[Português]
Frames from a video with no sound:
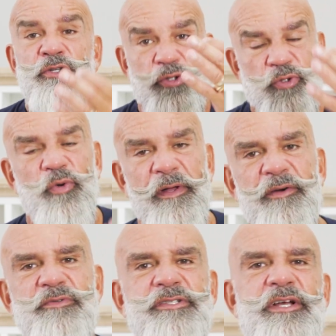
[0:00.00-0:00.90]
Sou
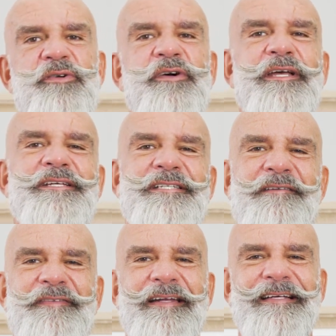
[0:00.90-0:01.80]
eu, Senhor, quem está
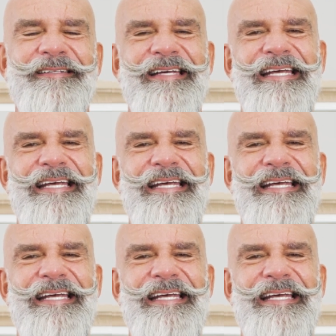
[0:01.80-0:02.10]
falando.